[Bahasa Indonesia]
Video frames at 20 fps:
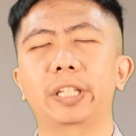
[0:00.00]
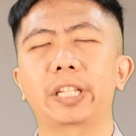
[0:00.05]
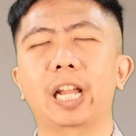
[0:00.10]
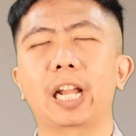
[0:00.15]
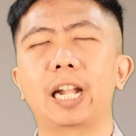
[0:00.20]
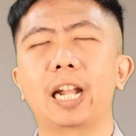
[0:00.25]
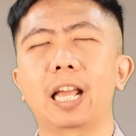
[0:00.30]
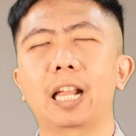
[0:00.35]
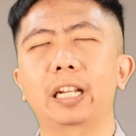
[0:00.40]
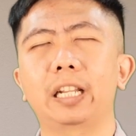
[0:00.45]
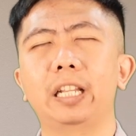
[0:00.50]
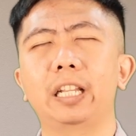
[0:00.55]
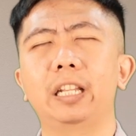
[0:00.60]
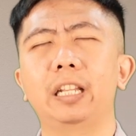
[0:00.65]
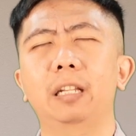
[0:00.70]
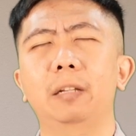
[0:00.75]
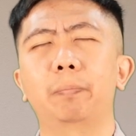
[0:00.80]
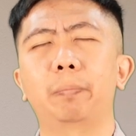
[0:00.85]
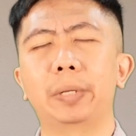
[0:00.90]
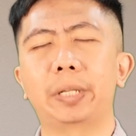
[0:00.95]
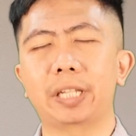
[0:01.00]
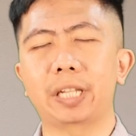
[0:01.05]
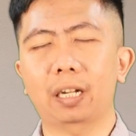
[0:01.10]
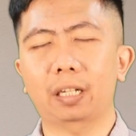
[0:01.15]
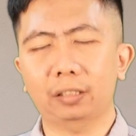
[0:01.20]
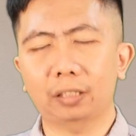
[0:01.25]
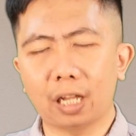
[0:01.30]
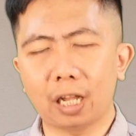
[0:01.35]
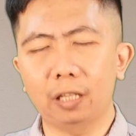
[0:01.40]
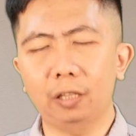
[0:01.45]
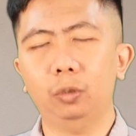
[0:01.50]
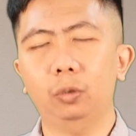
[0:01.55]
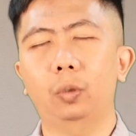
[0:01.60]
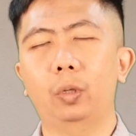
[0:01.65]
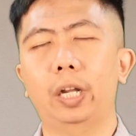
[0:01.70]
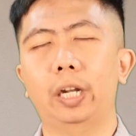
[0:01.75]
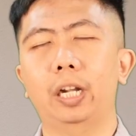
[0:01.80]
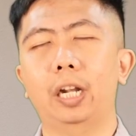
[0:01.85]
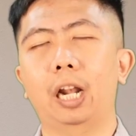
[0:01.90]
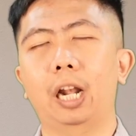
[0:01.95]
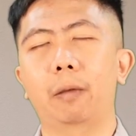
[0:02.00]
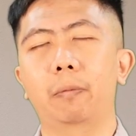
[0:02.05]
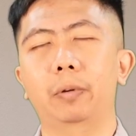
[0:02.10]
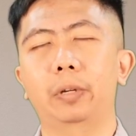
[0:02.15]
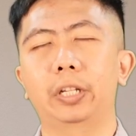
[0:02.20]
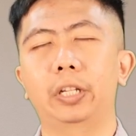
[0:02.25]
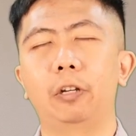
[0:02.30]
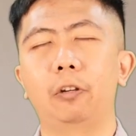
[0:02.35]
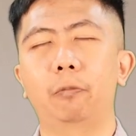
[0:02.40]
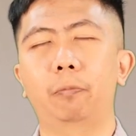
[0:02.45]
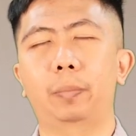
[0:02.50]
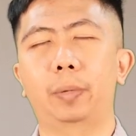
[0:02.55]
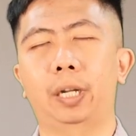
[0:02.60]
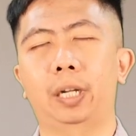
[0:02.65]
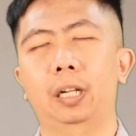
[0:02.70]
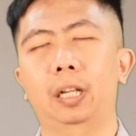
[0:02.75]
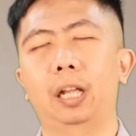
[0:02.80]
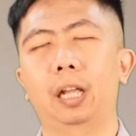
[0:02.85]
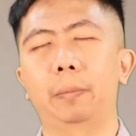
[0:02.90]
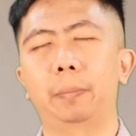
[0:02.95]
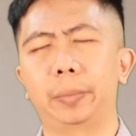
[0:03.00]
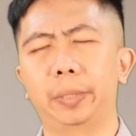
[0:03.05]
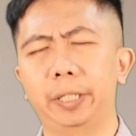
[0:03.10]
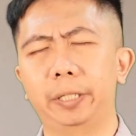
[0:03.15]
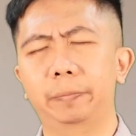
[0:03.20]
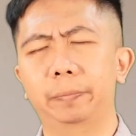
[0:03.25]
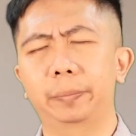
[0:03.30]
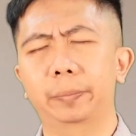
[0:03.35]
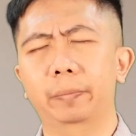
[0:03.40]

menyadari penyertaan Tuhan dalam kehidupan kami.